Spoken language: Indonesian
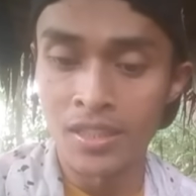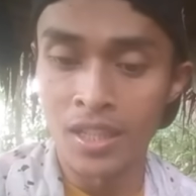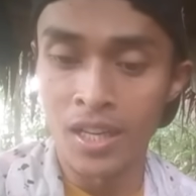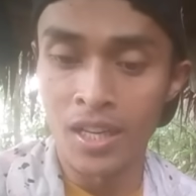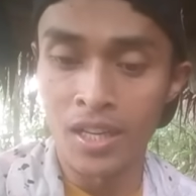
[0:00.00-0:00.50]

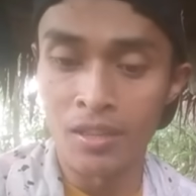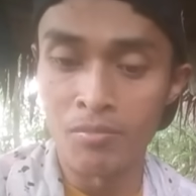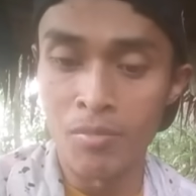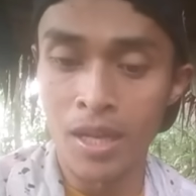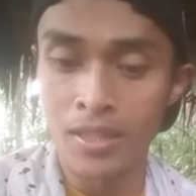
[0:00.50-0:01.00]

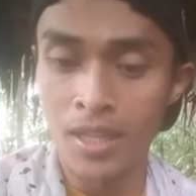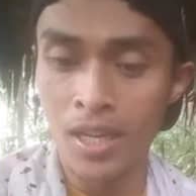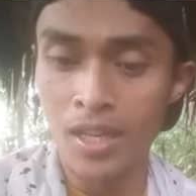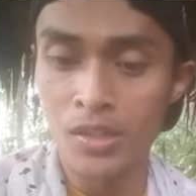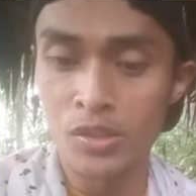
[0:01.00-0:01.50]
yang
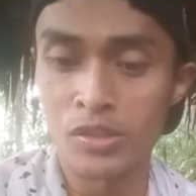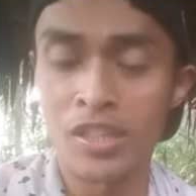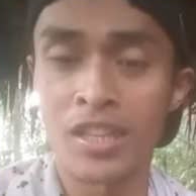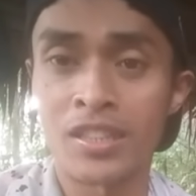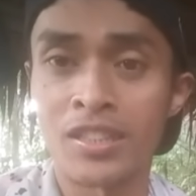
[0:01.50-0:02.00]
mana
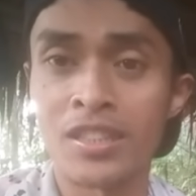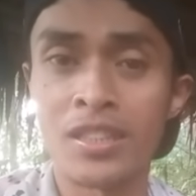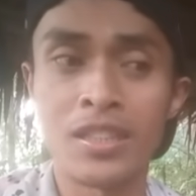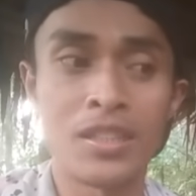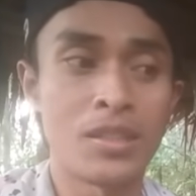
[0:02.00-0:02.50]

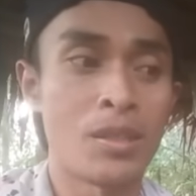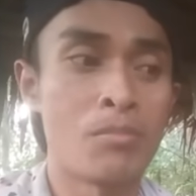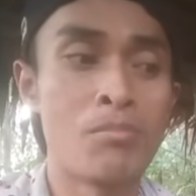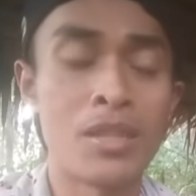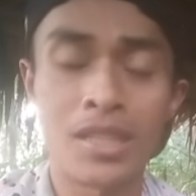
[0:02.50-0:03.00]
Syarini
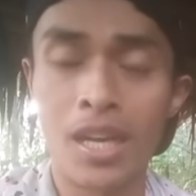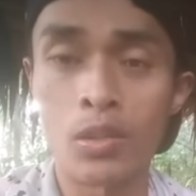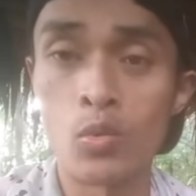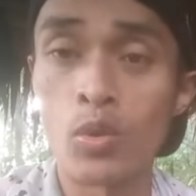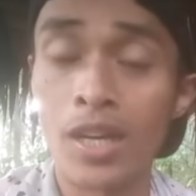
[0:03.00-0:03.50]

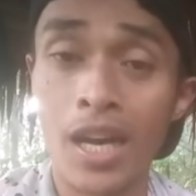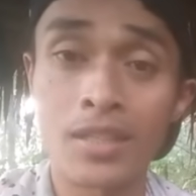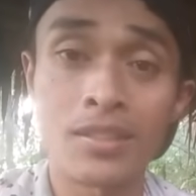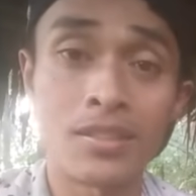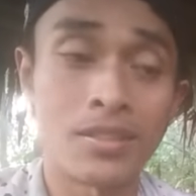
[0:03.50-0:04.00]

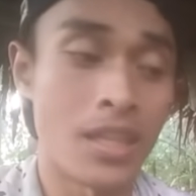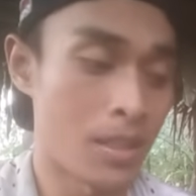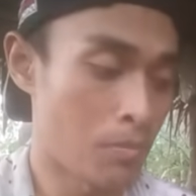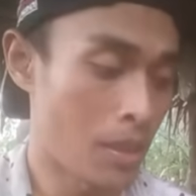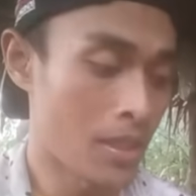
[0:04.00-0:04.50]
meragukan
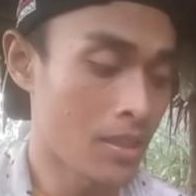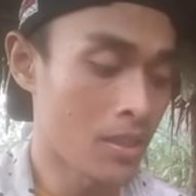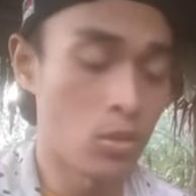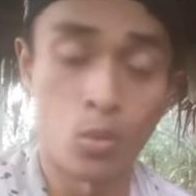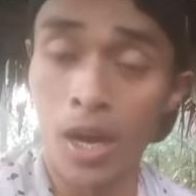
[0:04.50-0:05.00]
daripada
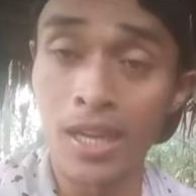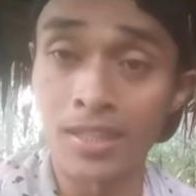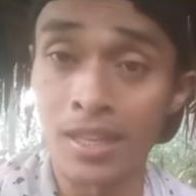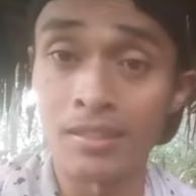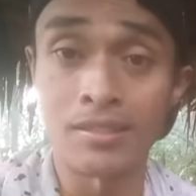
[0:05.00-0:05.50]

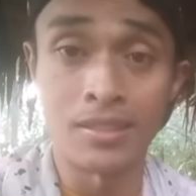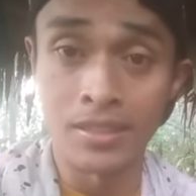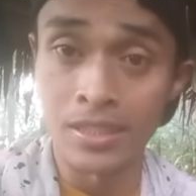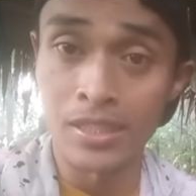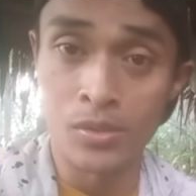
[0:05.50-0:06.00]
ketuhanan
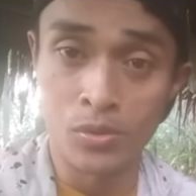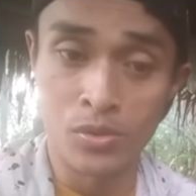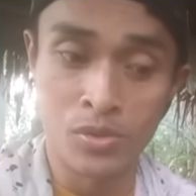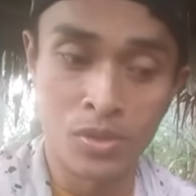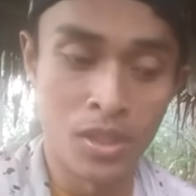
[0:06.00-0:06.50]

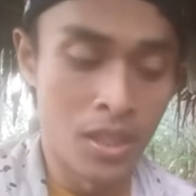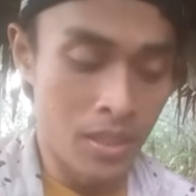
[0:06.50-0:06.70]
Yesus.